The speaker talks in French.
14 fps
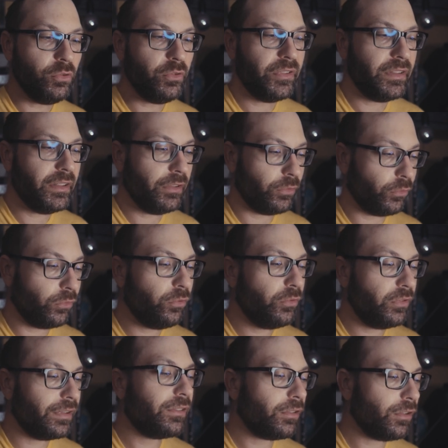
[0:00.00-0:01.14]
aussi son
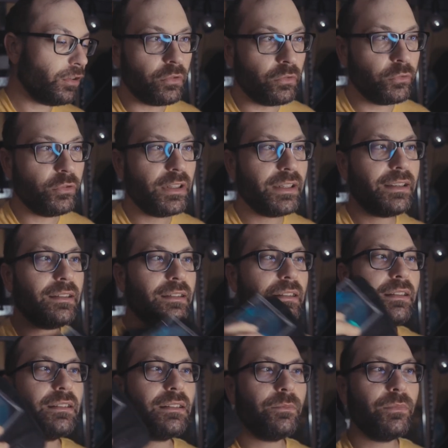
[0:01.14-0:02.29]
successeur de la
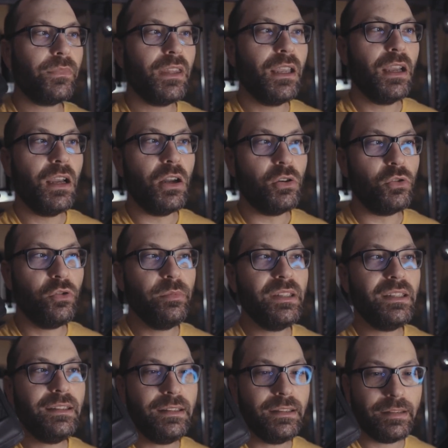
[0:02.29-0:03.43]
cassette, le
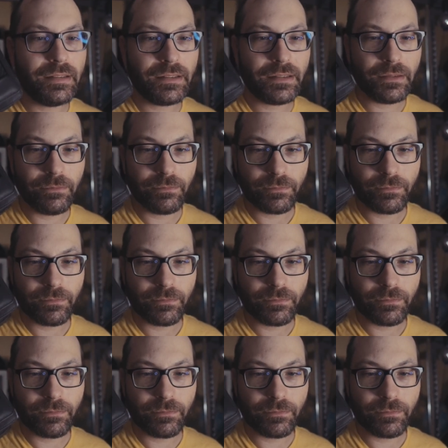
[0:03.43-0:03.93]
mini-disque.